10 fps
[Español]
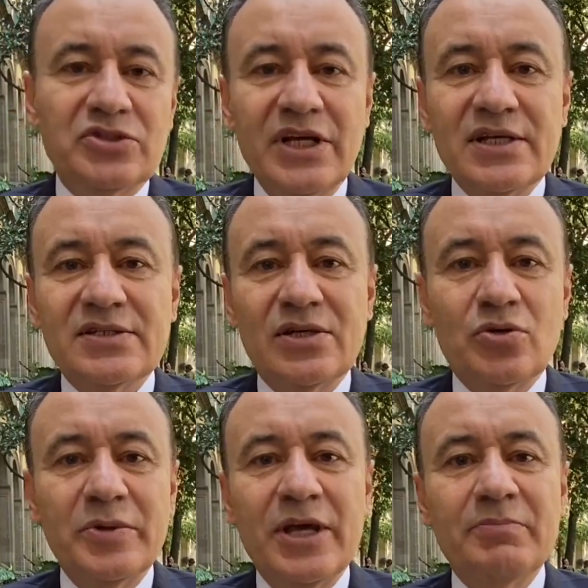días de
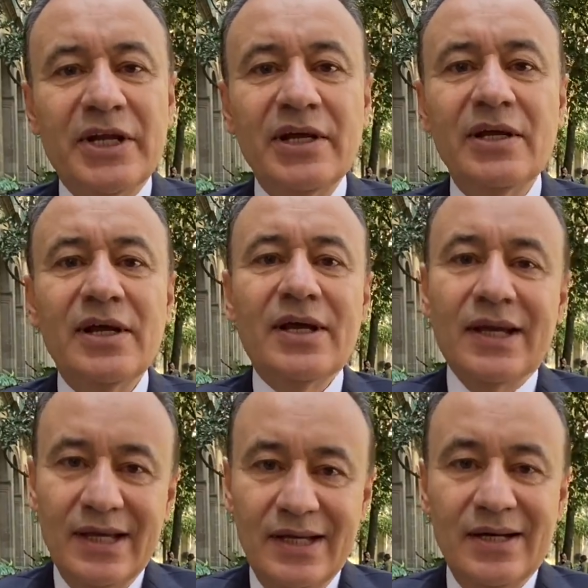noviembre
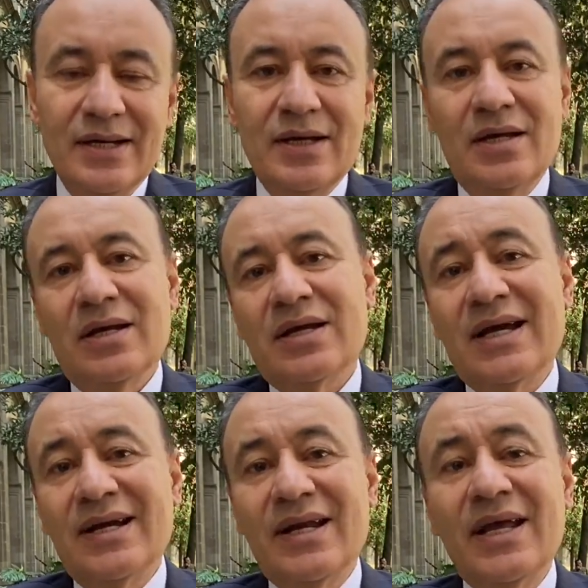en eh,
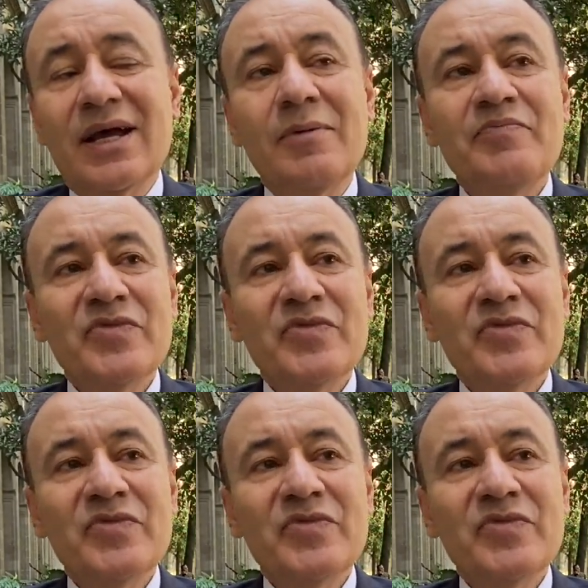Cananea